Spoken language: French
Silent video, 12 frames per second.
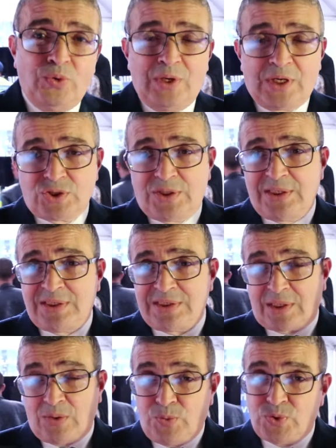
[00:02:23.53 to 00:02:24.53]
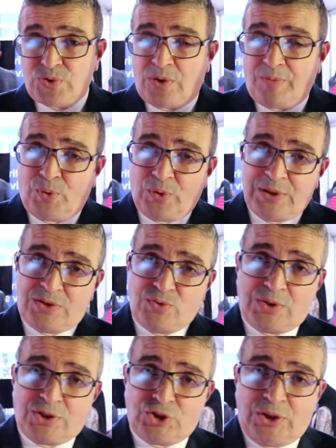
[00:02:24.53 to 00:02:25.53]
une large distribution pour les
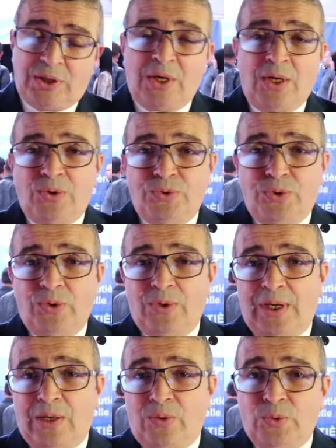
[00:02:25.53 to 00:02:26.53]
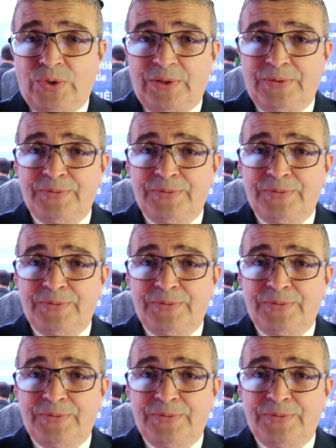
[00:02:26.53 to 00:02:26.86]
usagers de la route.